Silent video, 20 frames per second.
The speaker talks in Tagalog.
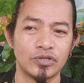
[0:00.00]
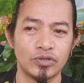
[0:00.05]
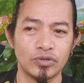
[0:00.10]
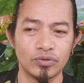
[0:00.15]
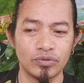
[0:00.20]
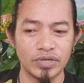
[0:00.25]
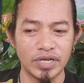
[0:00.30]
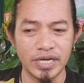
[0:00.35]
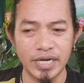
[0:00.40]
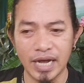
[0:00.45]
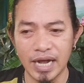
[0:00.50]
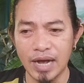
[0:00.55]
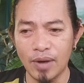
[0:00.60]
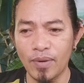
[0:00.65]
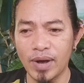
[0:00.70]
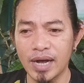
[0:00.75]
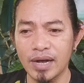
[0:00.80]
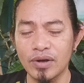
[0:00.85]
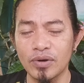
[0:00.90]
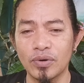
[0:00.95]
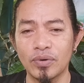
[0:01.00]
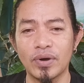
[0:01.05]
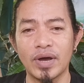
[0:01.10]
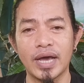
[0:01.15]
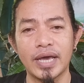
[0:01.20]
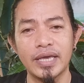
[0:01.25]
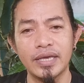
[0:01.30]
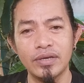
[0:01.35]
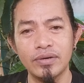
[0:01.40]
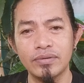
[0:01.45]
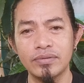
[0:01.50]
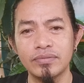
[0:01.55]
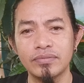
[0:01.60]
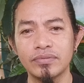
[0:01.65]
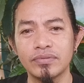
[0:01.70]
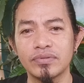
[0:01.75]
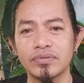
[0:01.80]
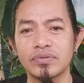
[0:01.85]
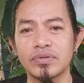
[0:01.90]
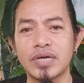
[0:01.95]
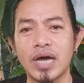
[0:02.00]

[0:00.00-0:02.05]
yung ginagawa ko ay yung